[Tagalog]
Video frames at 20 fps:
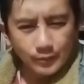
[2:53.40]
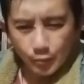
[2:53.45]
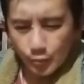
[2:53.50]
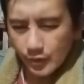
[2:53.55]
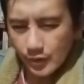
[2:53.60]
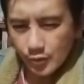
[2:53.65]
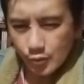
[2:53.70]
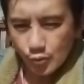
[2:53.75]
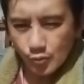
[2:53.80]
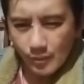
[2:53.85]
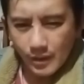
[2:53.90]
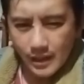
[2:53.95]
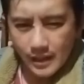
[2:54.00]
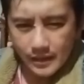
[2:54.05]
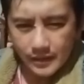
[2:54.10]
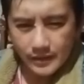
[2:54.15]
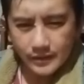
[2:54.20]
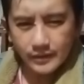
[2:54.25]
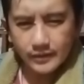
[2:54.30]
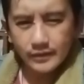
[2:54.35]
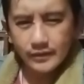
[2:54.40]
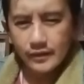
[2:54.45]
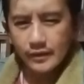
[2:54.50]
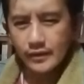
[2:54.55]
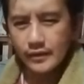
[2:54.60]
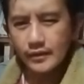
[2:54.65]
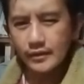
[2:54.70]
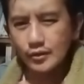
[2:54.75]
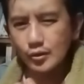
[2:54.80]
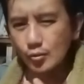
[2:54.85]
no na dumak at uh,
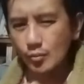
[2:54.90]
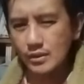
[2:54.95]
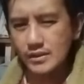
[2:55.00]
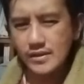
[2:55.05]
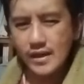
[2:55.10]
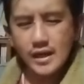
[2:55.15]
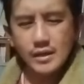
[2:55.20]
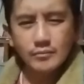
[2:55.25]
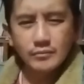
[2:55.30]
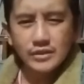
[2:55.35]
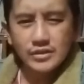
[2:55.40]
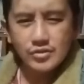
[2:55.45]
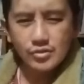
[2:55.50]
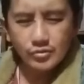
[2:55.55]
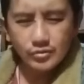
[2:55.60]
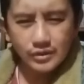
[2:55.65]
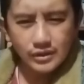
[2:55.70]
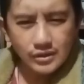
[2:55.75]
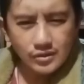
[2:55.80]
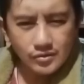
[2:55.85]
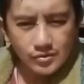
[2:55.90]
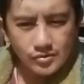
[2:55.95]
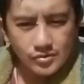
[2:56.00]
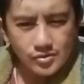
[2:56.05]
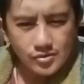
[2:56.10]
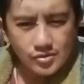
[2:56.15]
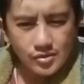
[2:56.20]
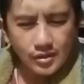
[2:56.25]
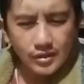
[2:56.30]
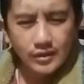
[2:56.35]
ah, nubasam ti sa ti
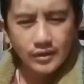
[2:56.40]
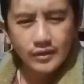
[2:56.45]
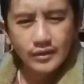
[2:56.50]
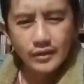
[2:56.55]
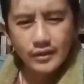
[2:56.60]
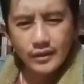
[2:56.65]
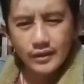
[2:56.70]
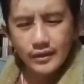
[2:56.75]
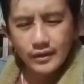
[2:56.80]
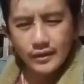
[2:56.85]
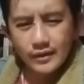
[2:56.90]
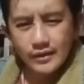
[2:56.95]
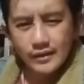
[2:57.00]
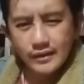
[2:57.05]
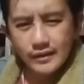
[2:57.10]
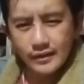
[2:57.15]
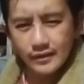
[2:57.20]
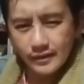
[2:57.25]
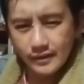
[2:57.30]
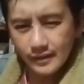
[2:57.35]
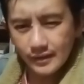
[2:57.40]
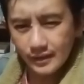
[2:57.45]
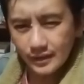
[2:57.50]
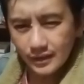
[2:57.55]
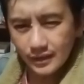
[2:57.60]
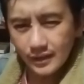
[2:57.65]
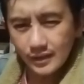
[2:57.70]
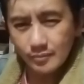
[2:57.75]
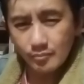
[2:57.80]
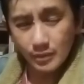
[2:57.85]
Dios
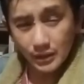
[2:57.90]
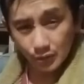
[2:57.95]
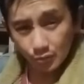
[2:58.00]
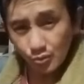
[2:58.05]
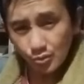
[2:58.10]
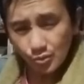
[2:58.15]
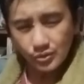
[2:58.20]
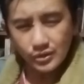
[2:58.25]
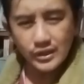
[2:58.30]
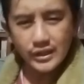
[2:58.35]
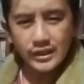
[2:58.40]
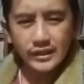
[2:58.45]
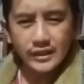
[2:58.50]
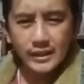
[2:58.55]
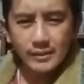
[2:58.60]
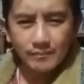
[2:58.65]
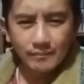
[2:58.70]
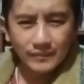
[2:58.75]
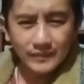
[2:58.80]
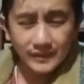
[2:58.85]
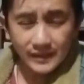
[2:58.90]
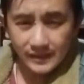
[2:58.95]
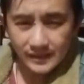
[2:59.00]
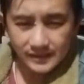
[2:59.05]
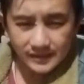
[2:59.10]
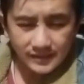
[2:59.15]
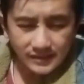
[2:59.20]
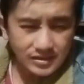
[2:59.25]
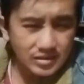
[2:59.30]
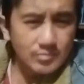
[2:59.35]
kat matulog ti riknam
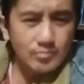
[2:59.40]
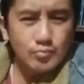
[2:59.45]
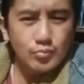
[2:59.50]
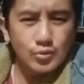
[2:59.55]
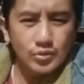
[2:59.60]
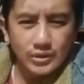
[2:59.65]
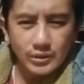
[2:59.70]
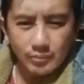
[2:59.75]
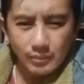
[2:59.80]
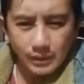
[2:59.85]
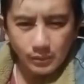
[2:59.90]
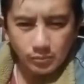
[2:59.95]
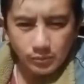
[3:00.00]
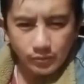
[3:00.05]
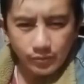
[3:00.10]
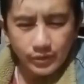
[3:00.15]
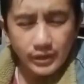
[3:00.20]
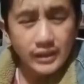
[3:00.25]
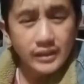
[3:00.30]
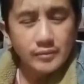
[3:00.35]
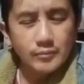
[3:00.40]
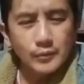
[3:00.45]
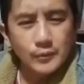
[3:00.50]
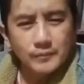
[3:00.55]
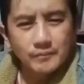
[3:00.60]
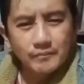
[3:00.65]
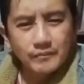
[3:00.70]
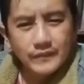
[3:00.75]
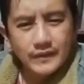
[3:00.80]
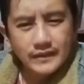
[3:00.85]
iti iti Bible reading
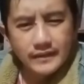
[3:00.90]
mo